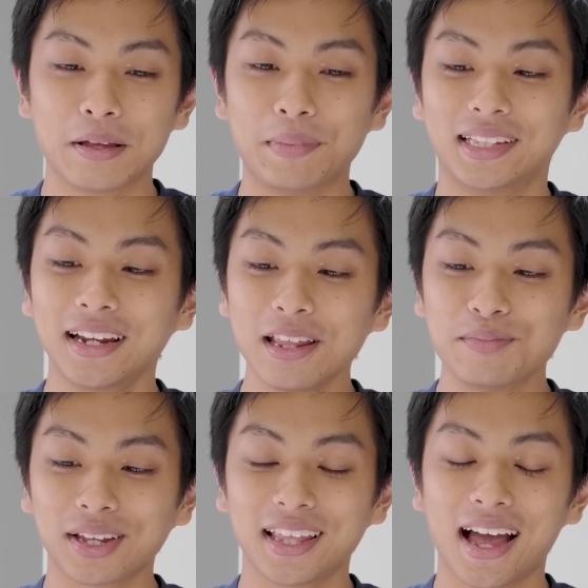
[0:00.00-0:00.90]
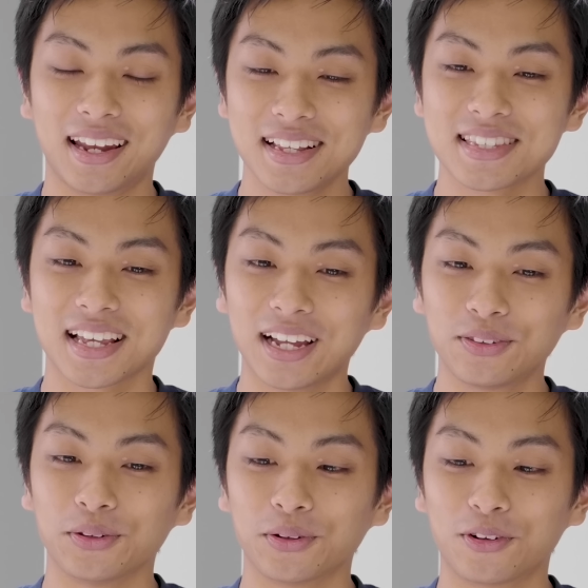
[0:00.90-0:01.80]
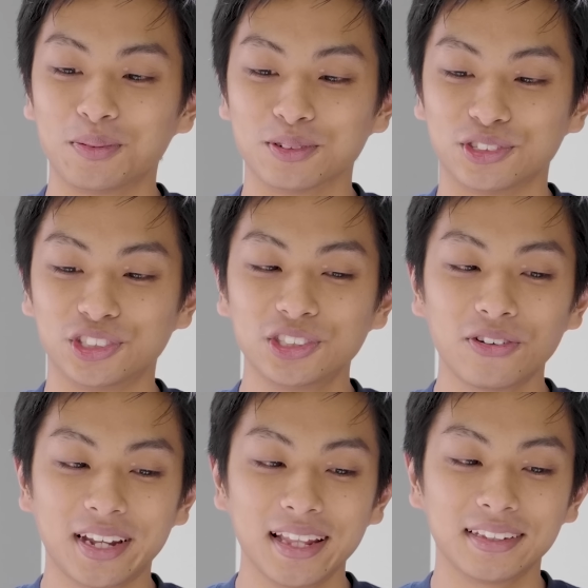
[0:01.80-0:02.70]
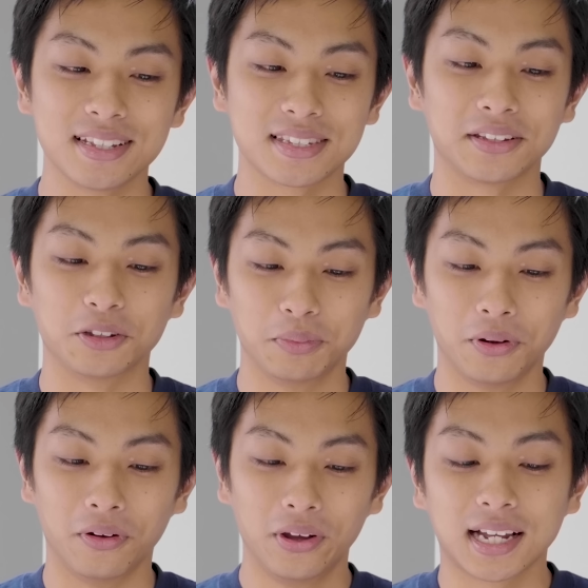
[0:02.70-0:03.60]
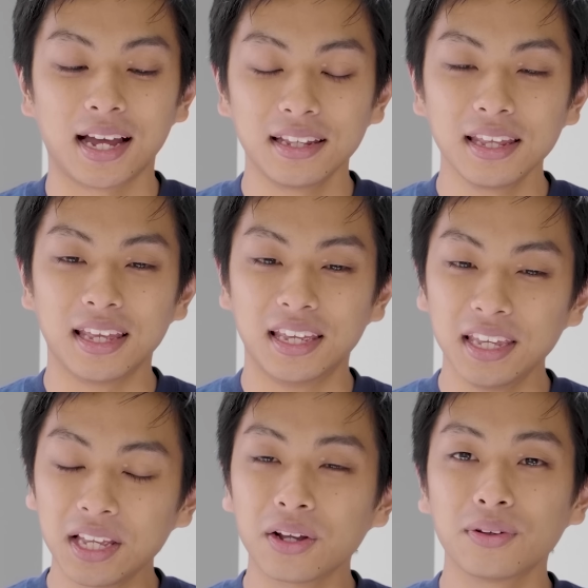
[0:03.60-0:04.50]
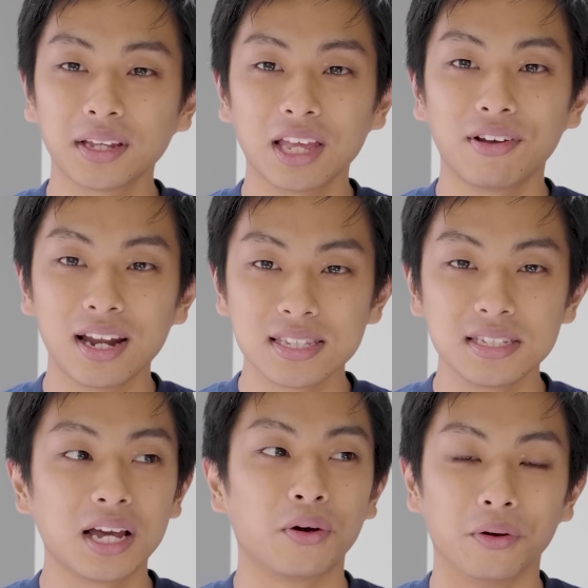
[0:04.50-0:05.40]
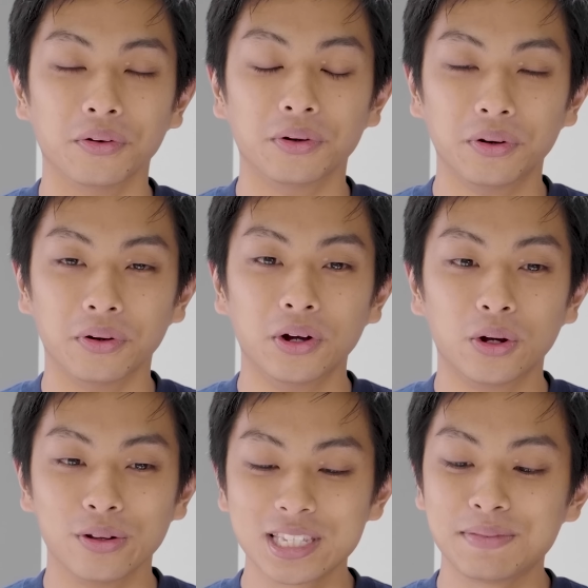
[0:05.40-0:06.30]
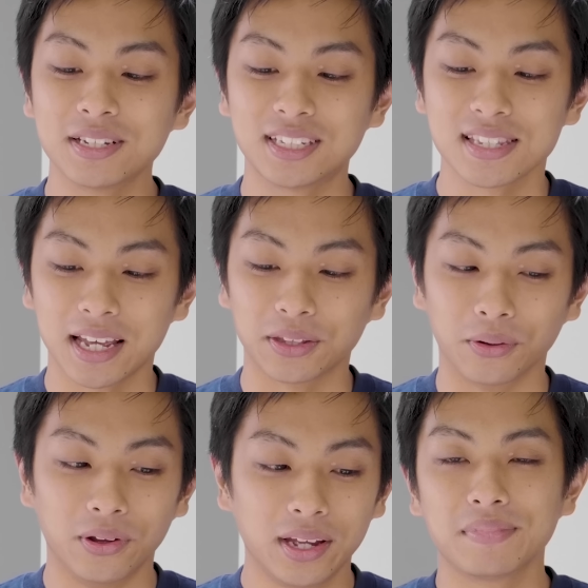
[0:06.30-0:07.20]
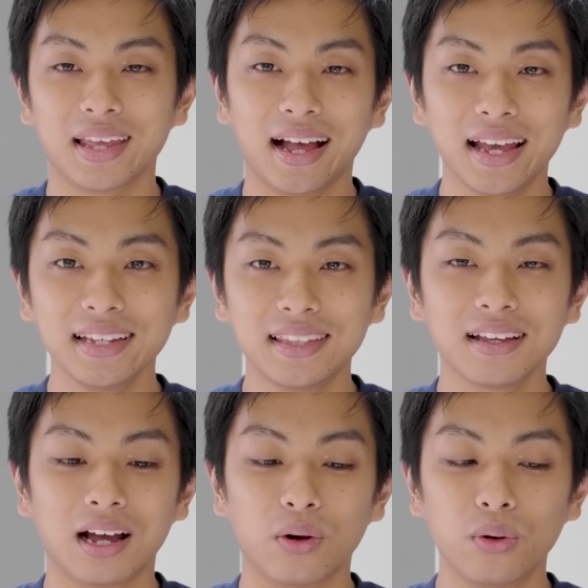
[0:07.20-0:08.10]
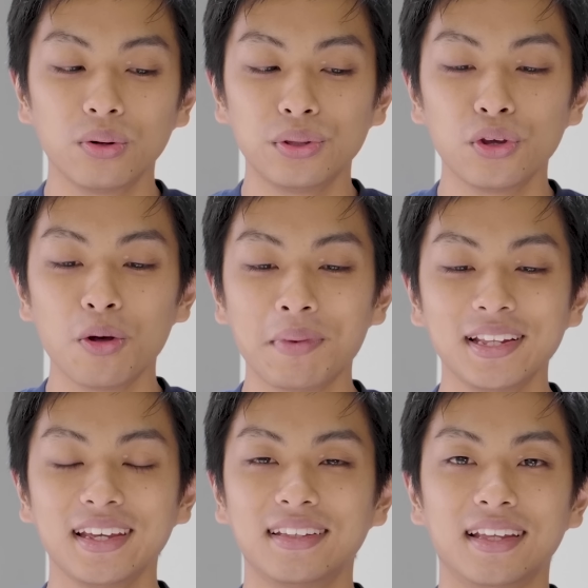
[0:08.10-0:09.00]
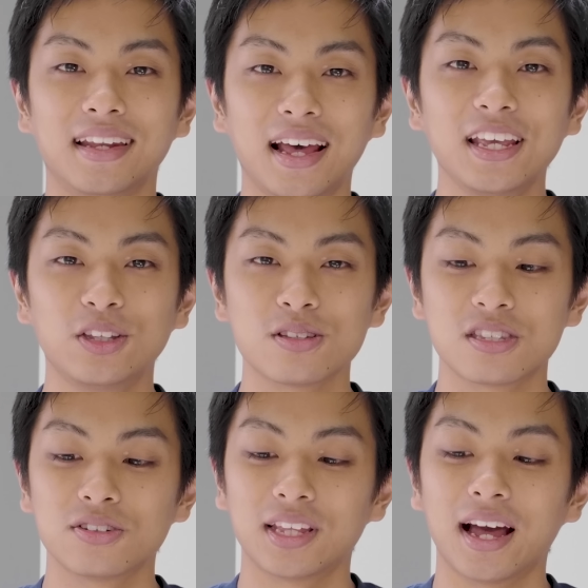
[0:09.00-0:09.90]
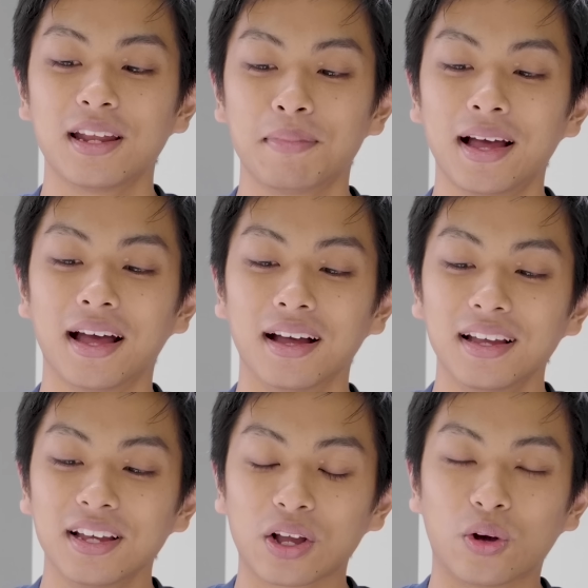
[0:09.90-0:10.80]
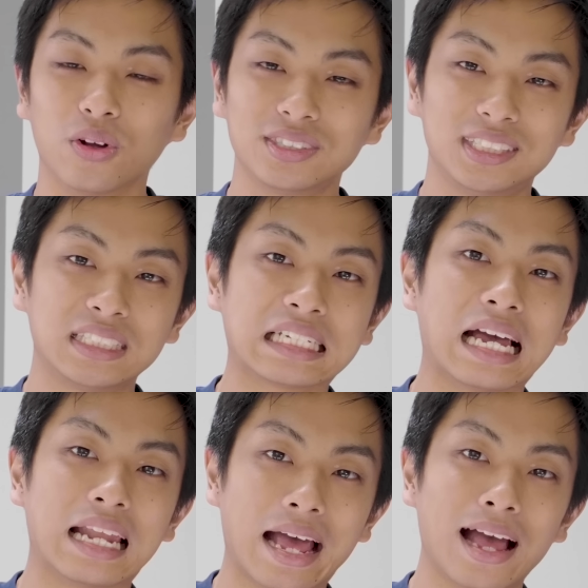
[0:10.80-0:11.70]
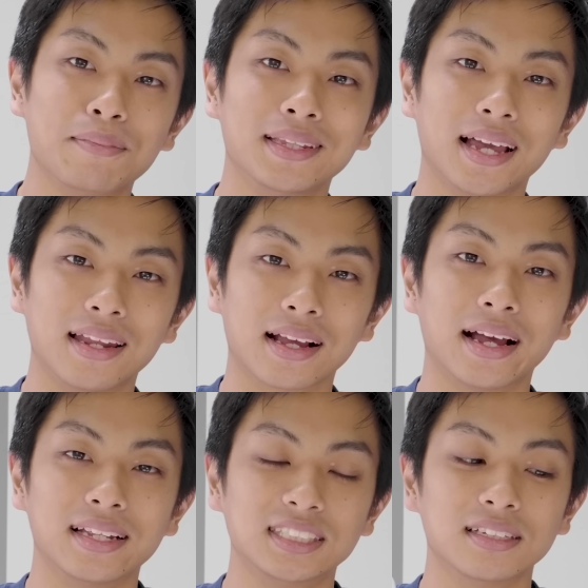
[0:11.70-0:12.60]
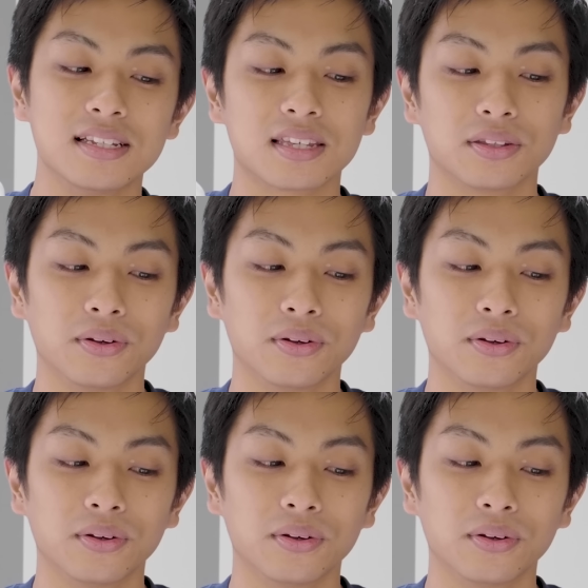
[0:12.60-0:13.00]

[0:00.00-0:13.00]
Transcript: まあ、誰に向けて話すかというところも重要なんですけども、仮に1個だけワイヤレスイヤホンをお勧めしなさいと。で、相手がオーディオマニアでないとすのであれば、こっちかなみたいな感じなんですけ